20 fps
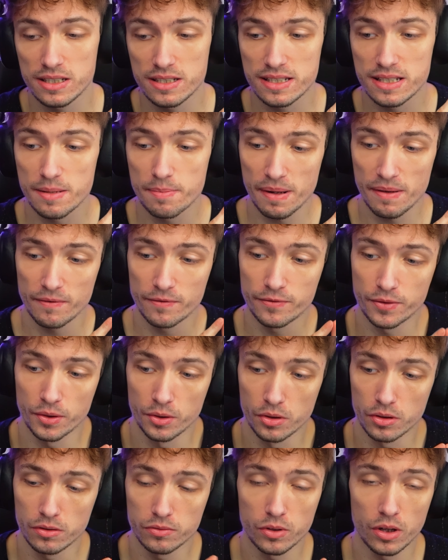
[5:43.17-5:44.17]
N'hésitez pas à me
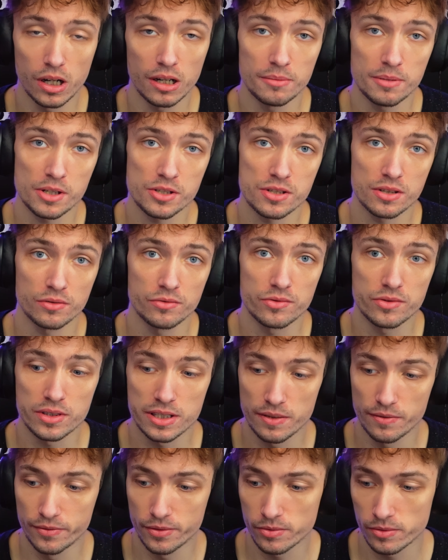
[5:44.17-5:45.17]
follow. Voilà, merci à tous ceux
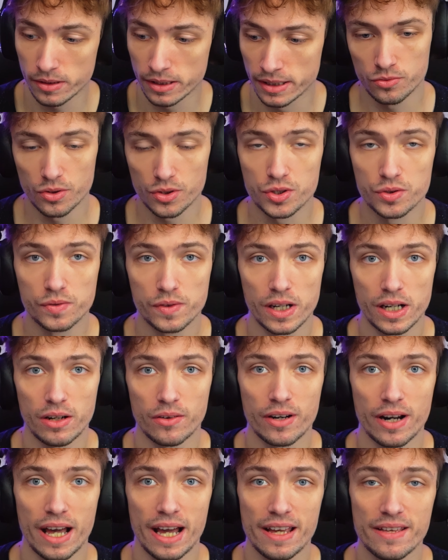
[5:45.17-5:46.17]
qui le font. Nous, on se voit
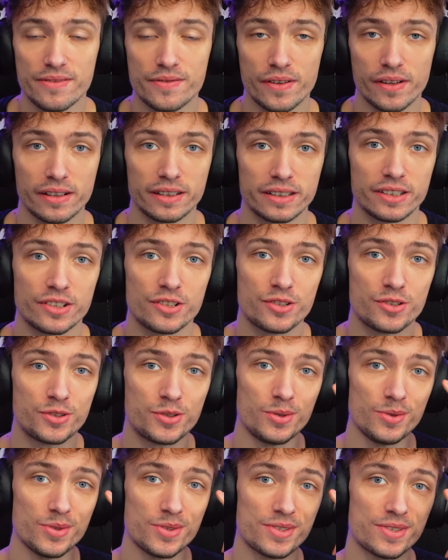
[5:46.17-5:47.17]
en live.
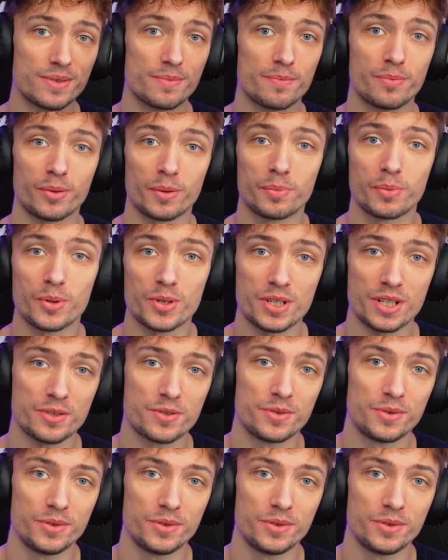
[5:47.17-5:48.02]
Tchuss pour le prochain